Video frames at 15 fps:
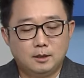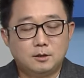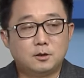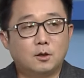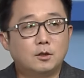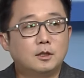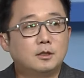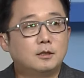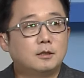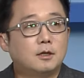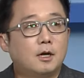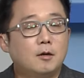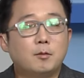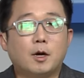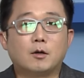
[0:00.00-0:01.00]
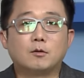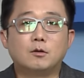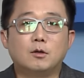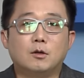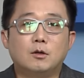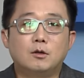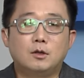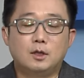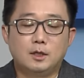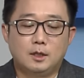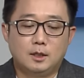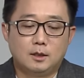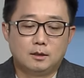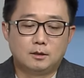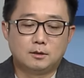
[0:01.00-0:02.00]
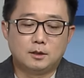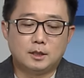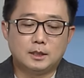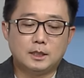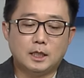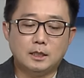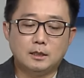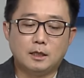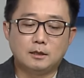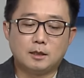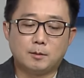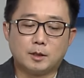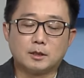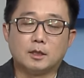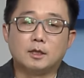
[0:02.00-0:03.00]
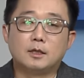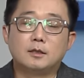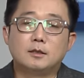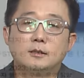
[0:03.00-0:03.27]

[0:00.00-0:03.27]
정리를 해봤고요. 그래서 이제 시간이 될 때마다